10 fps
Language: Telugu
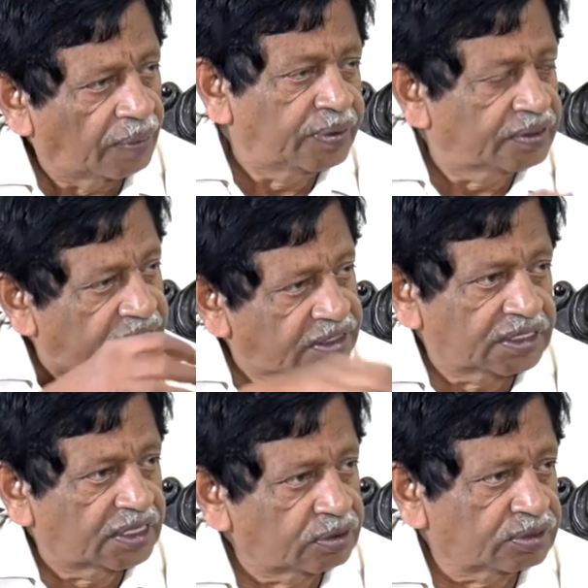అభివృద్ధి
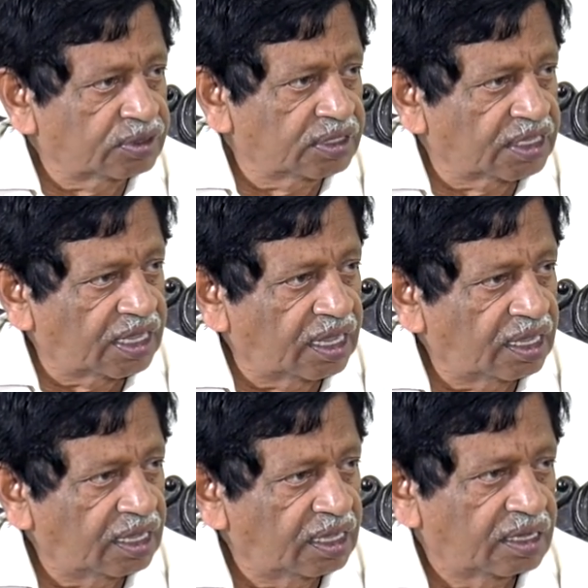అయితే జరుగుతుంది కదా
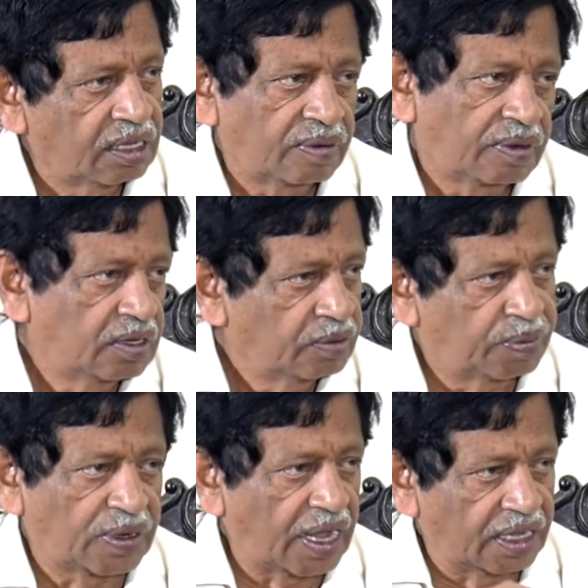
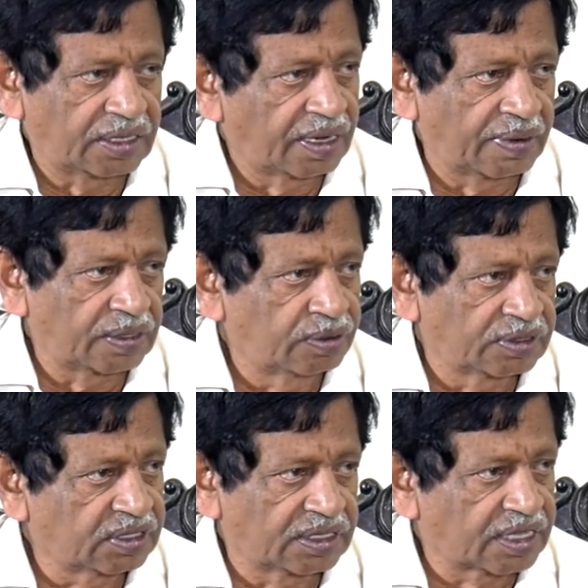ఇప్పుడు హైదరాబాద్
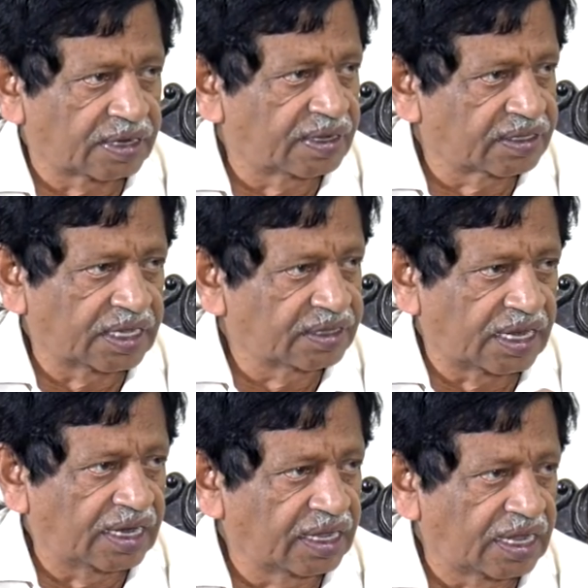వచ్చిన తర్వాత
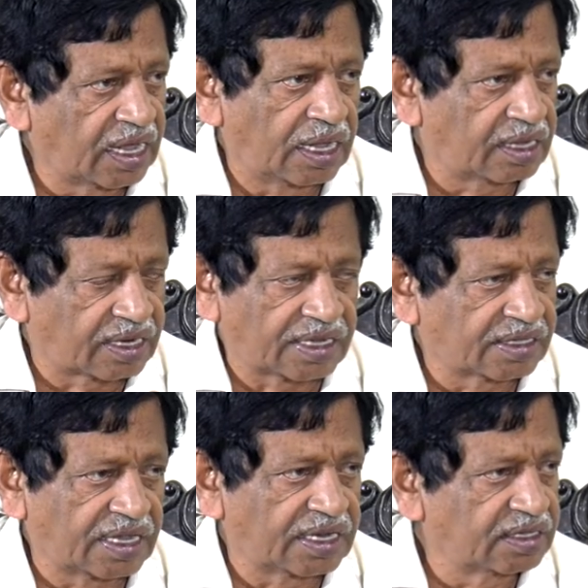తెలంగాణ
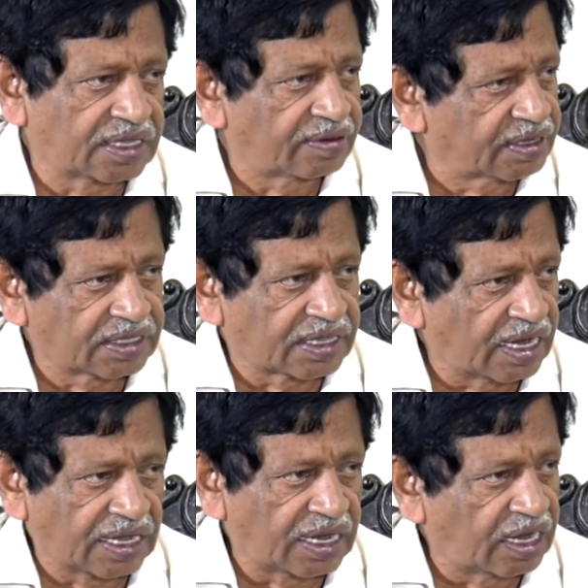రాజధాని అయిన తర్వాత
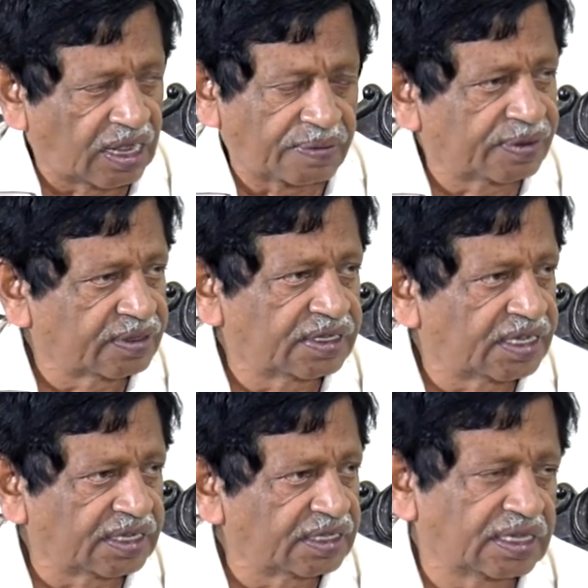తెలంగాణలో అభివృద్ధి
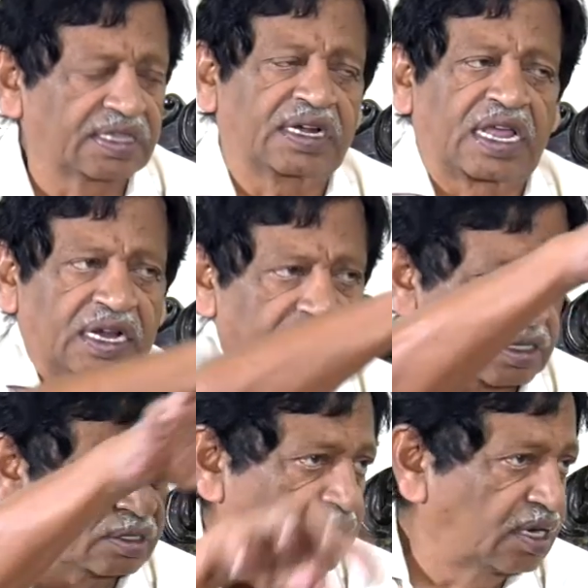జరిగింది కదా
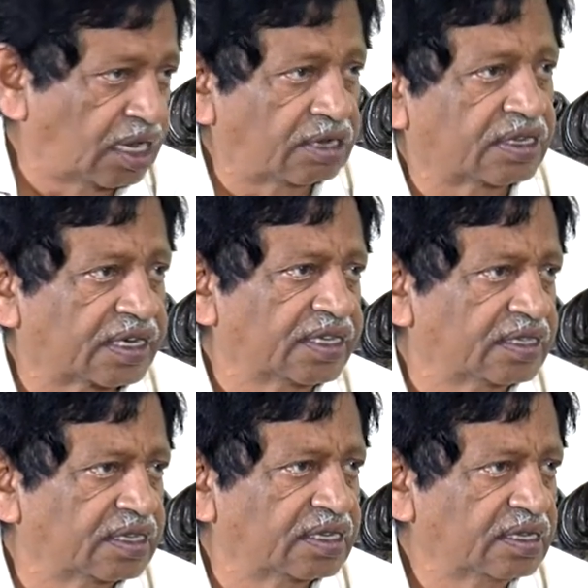నాలుగైదు జిల్లాల్లో
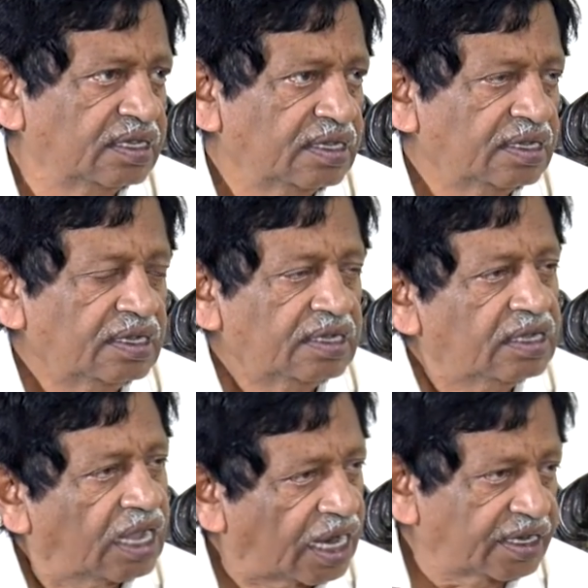జరిగింది
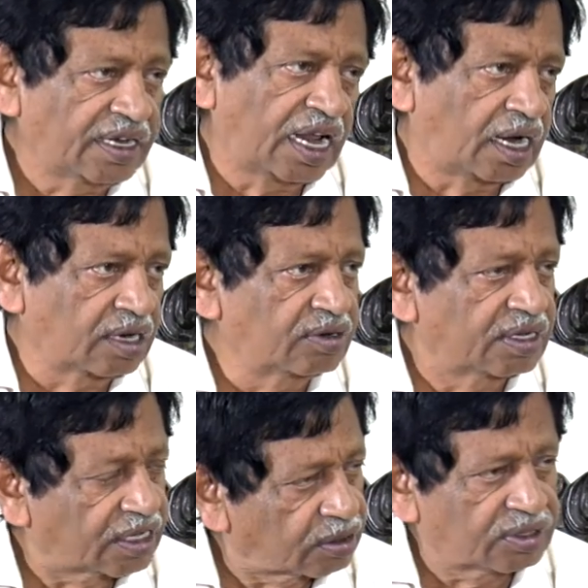అట్నే ఆడ
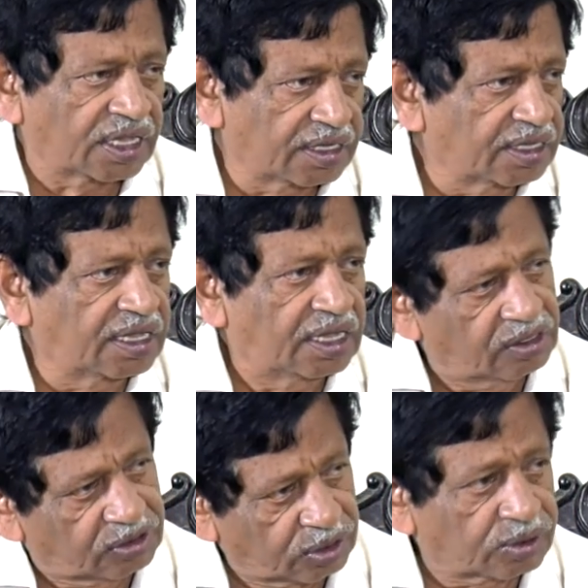కూడా జరుగుతుంది కదా
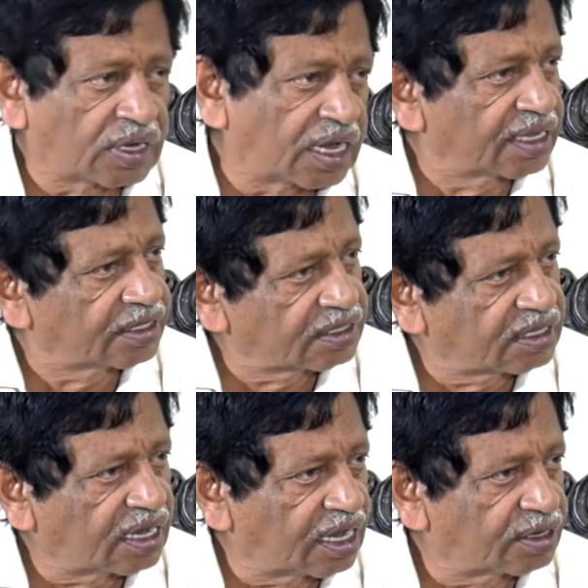చుట్టూ నాలుగైదు
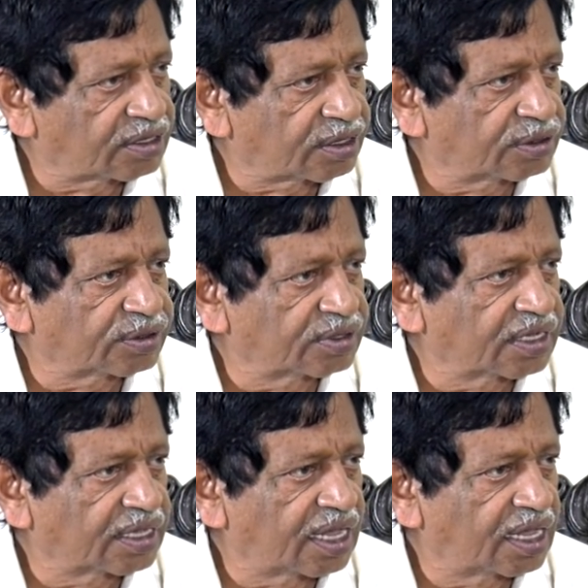జిల్లాల్లో
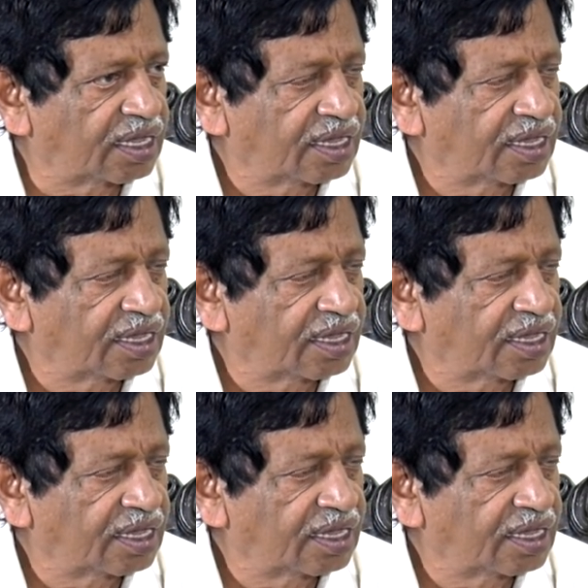జరుగుతుంది కదా